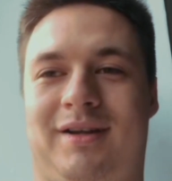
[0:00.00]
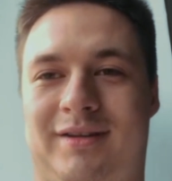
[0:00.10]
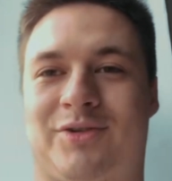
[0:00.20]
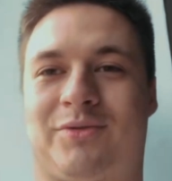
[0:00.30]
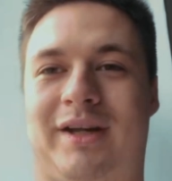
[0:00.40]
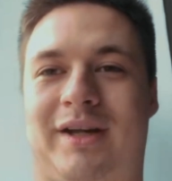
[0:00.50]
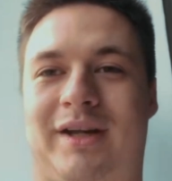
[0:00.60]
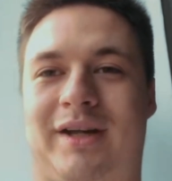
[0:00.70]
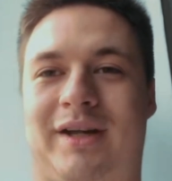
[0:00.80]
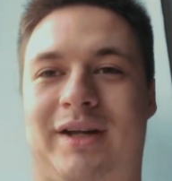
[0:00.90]
дашь
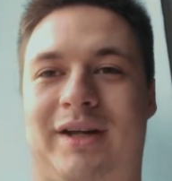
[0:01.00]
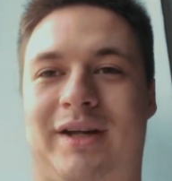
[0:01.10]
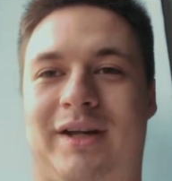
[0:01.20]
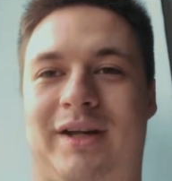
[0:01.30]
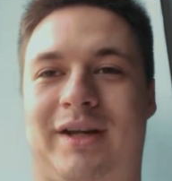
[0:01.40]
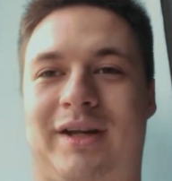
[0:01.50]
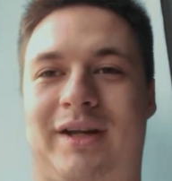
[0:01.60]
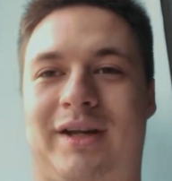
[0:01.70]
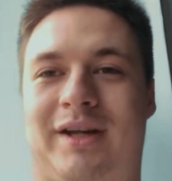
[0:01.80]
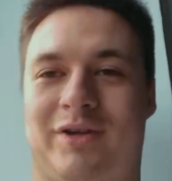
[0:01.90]
удаление первое, ты тут
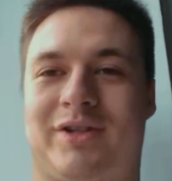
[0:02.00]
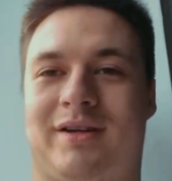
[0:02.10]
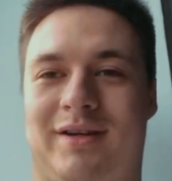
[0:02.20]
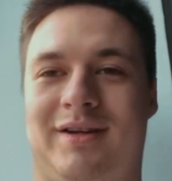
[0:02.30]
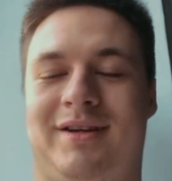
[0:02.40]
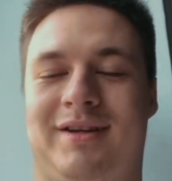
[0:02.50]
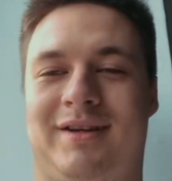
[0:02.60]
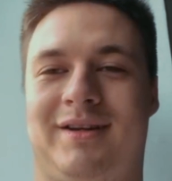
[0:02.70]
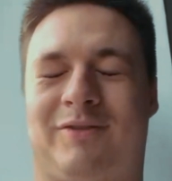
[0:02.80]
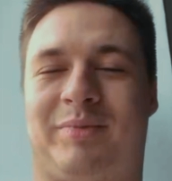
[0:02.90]
успокоишься,
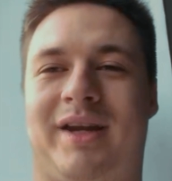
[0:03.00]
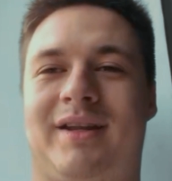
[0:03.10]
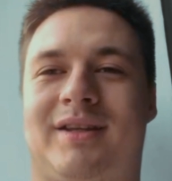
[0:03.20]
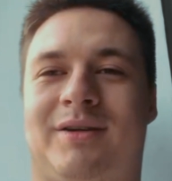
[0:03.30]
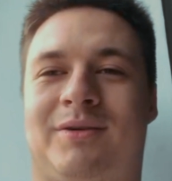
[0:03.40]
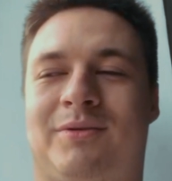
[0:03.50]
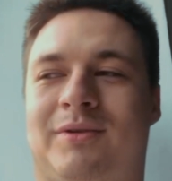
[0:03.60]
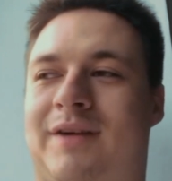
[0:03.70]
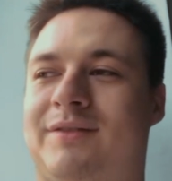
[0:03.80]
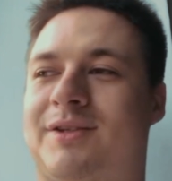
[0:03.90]
вот принято у
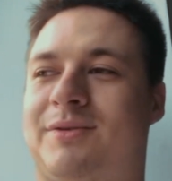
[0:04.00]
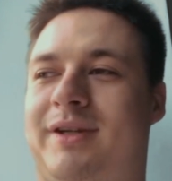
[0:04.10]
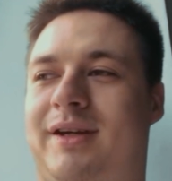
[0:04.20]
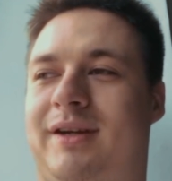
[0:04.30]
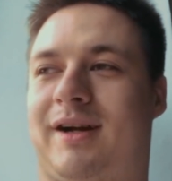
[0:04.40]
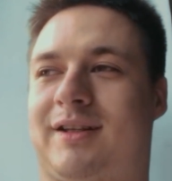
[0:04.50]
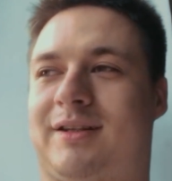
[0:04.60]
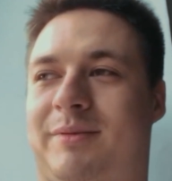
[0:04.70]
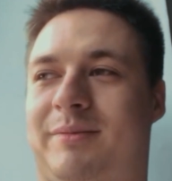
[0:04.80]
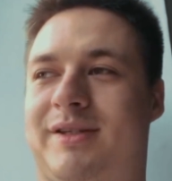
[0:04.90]
главных судей, как
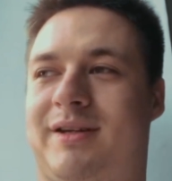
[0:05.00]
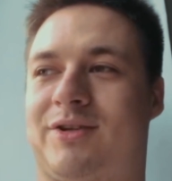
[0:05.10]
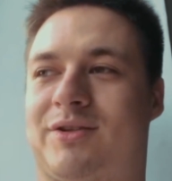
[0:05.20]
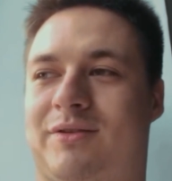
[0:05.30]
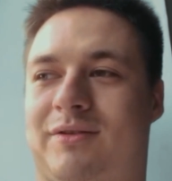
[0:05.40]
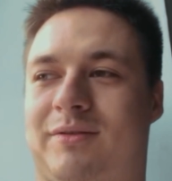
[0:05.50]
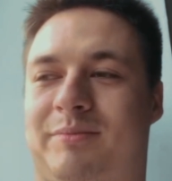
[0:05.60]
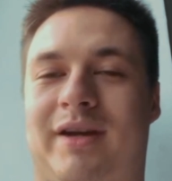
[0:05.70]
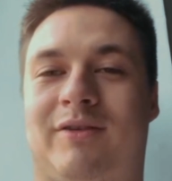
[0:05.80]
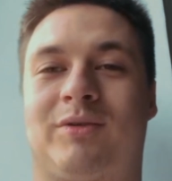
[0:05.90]
нам объясняют, что
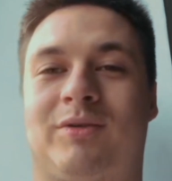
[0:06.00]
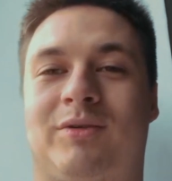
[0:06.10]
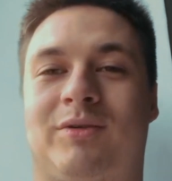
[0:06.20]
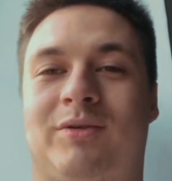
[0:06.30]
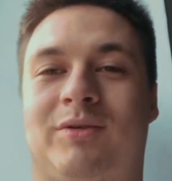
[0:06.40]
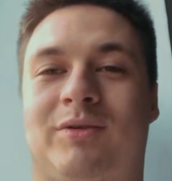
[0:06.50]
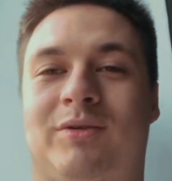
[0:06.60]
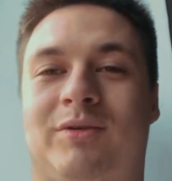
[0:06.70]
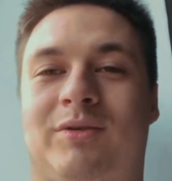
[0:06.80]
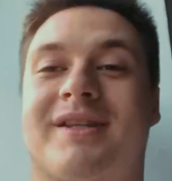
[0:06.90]
первое удаление должно
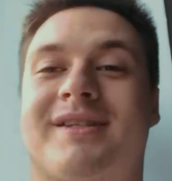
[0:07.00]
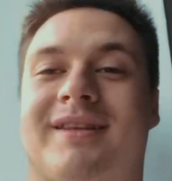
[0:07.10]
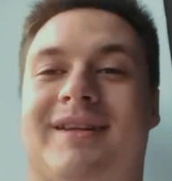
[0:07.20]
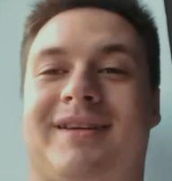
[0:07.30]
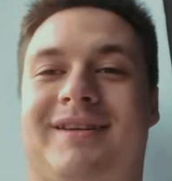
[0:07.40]
быть стопроцентным,